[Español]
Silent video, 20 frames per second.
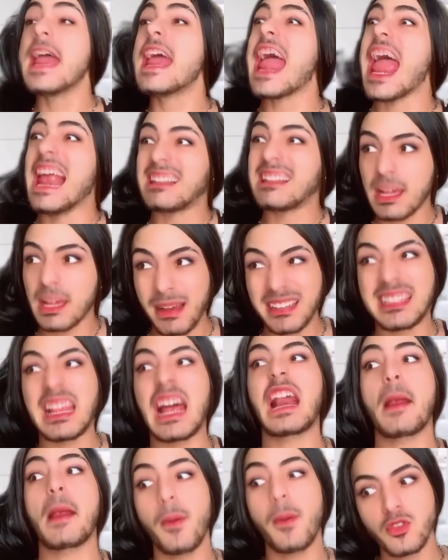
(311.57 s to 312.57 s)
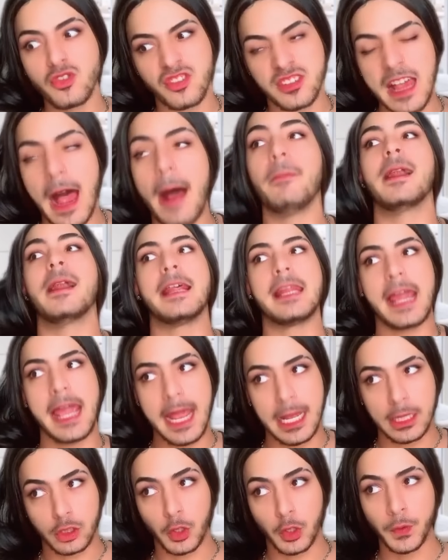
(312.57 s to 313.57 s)
él se va a ser responsable de
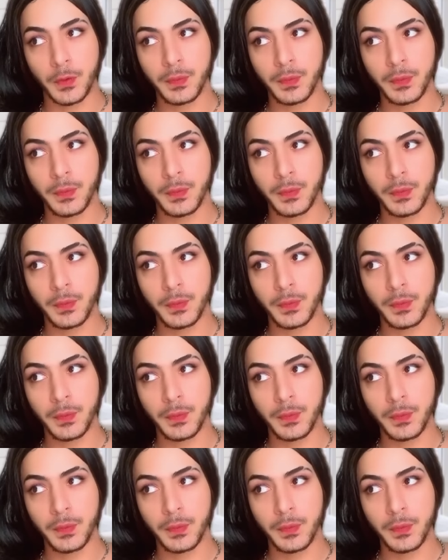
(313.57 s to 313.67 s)
esto.